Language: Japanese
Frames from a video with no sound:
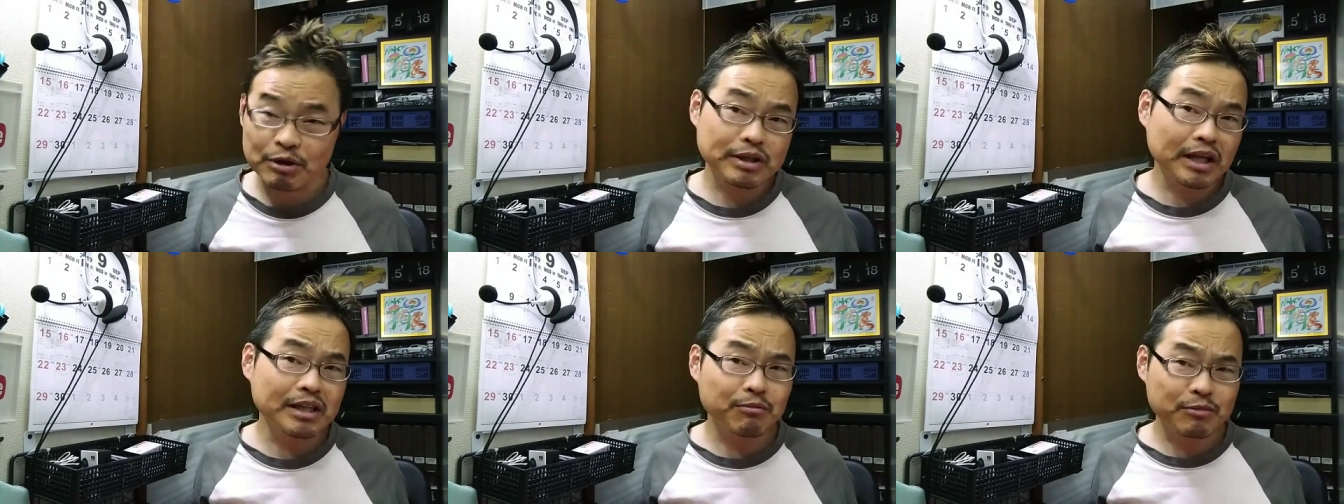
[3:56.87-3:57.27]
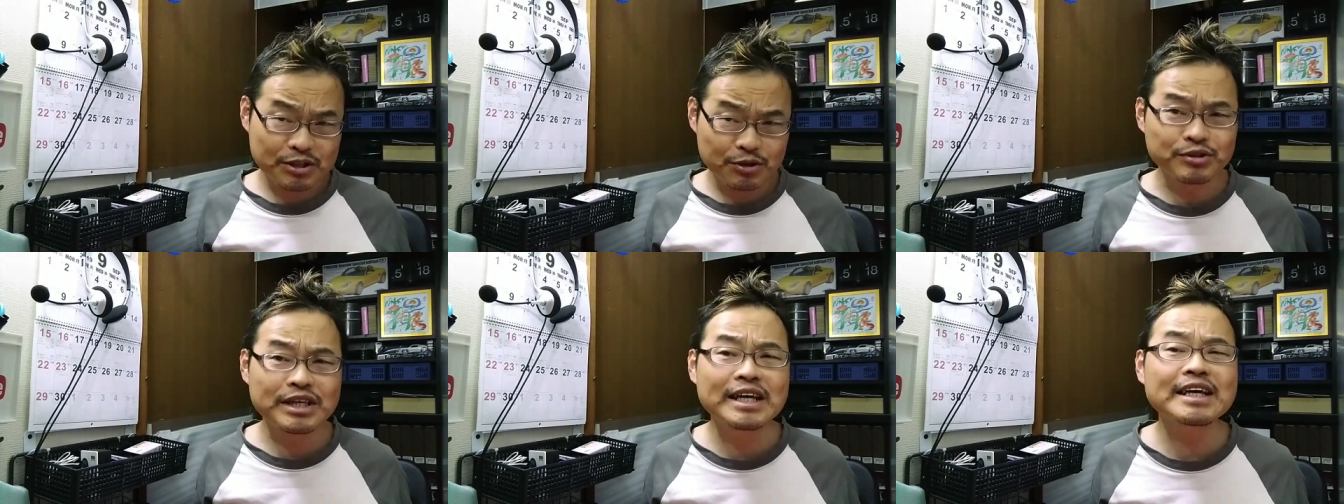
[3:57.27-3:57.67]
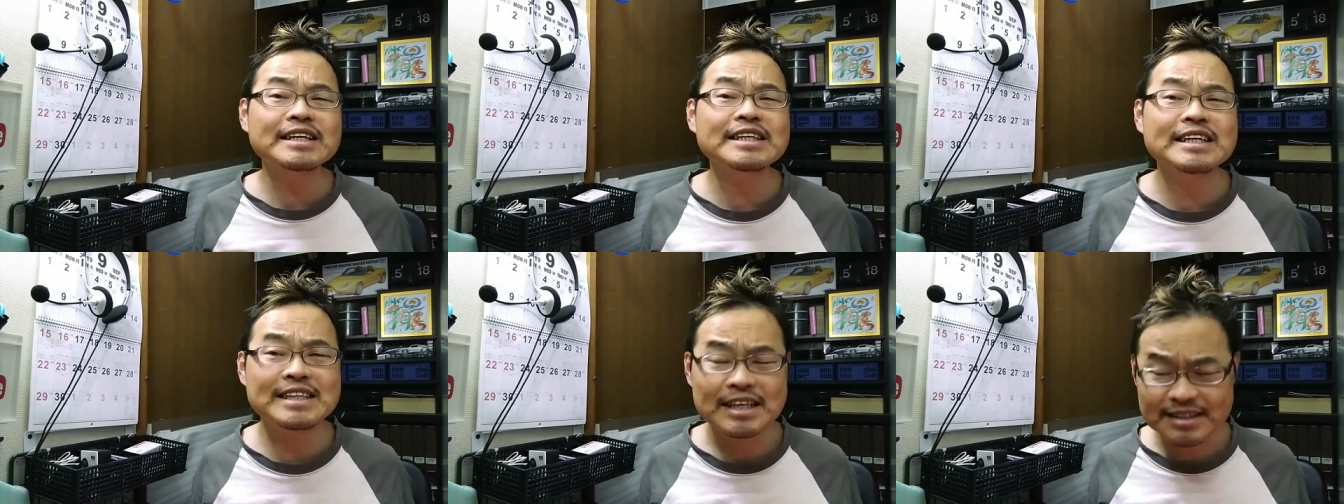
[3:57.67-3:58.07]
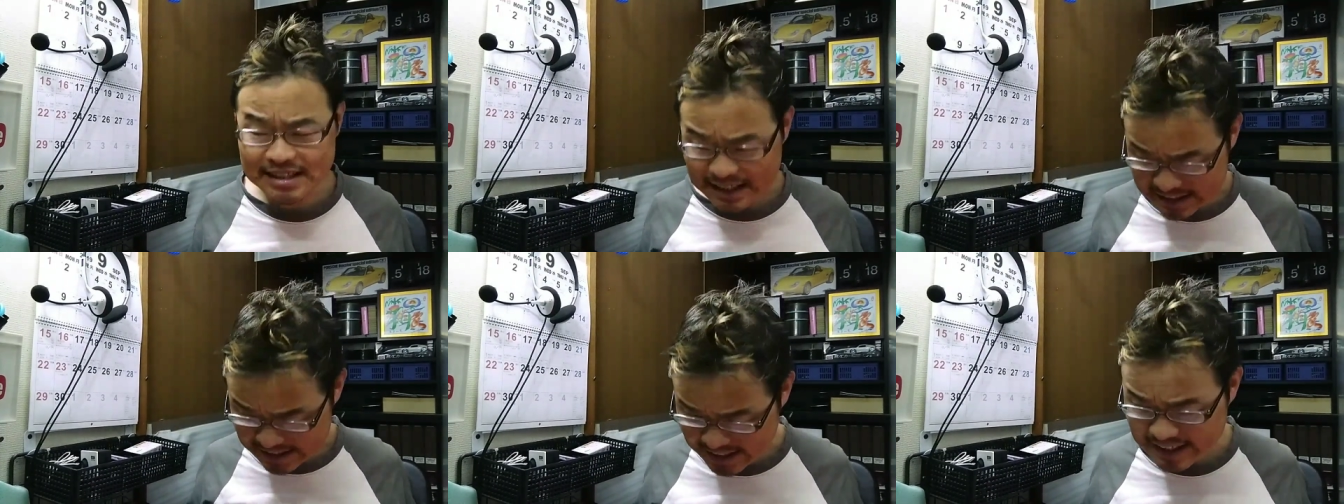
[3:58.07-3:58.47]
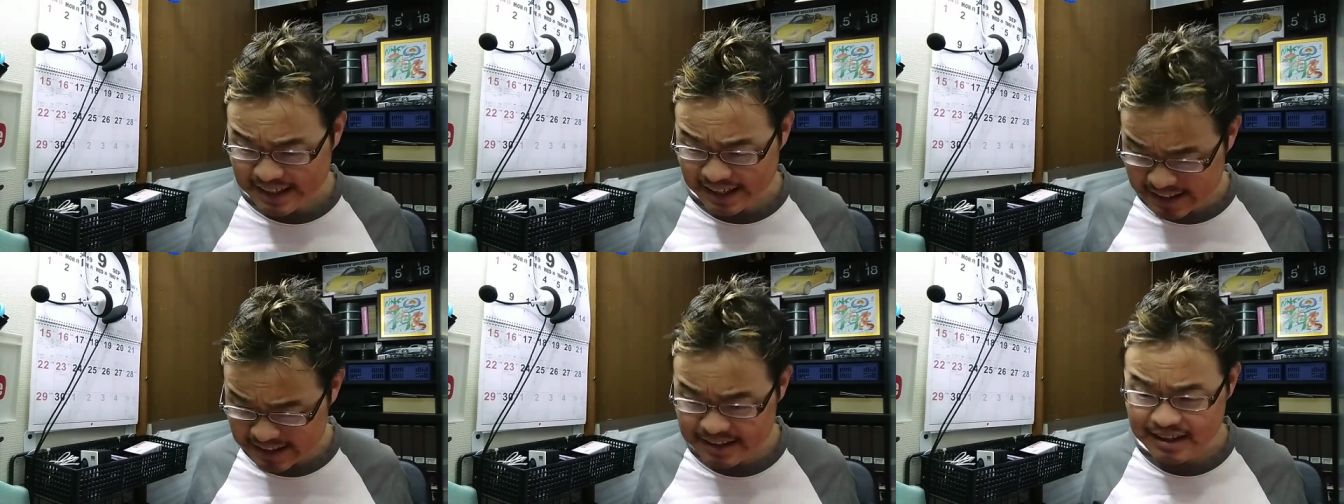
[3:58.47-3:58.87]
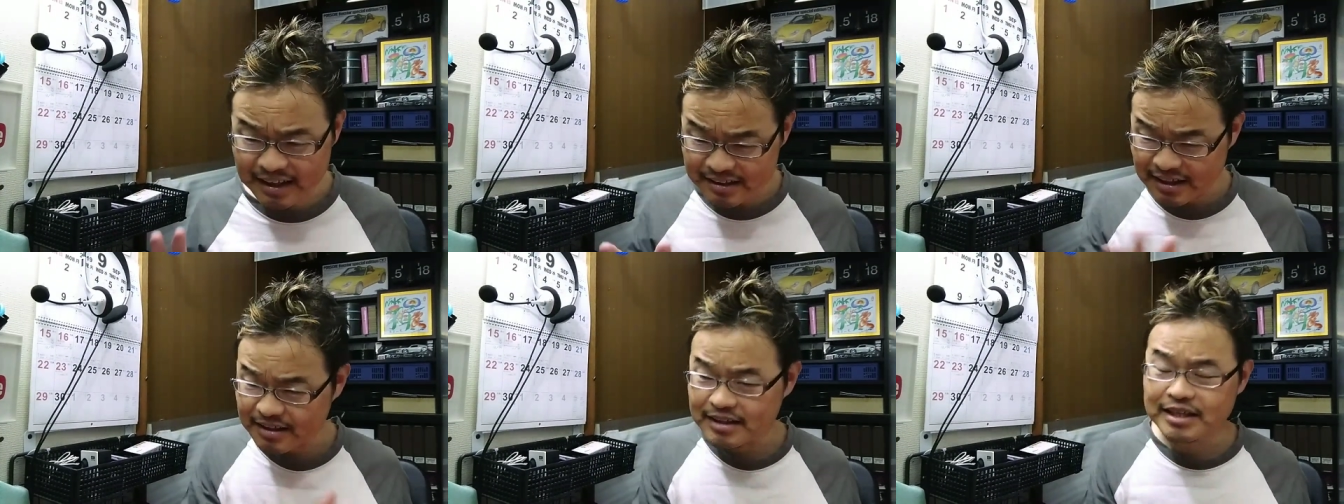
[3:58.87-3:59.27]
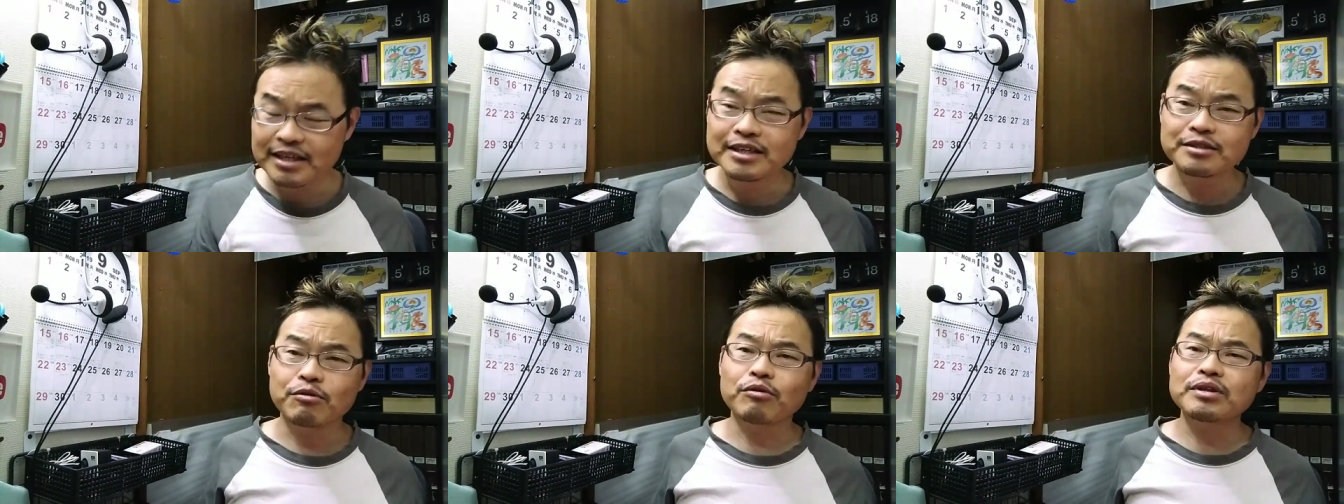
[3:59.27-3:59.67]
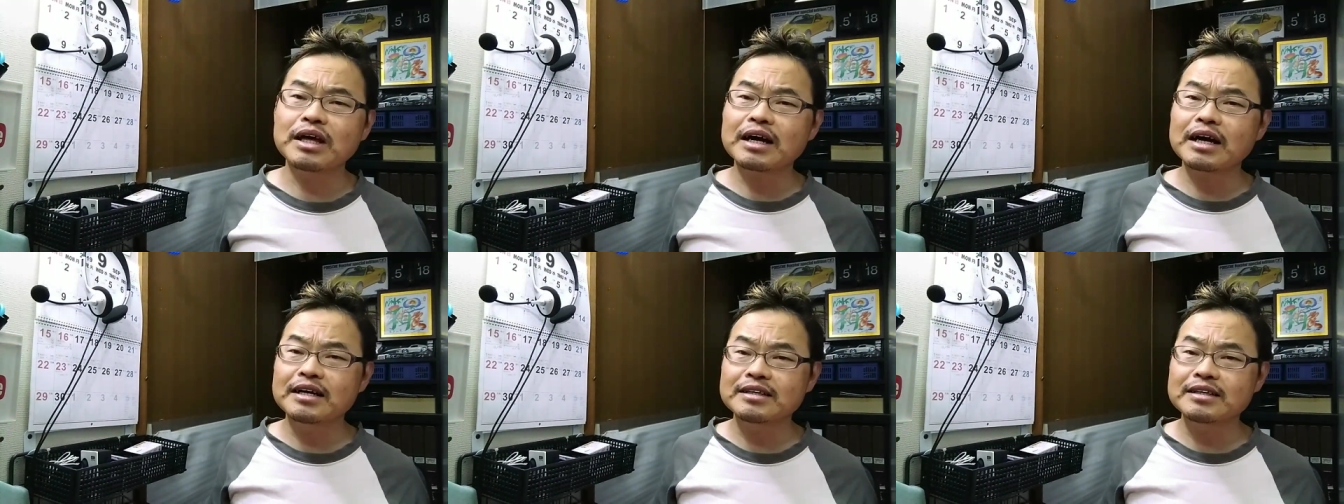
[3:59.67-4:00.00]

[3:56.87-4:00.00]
もう何でも自己責任ですからね。はい、はい、はい。そんな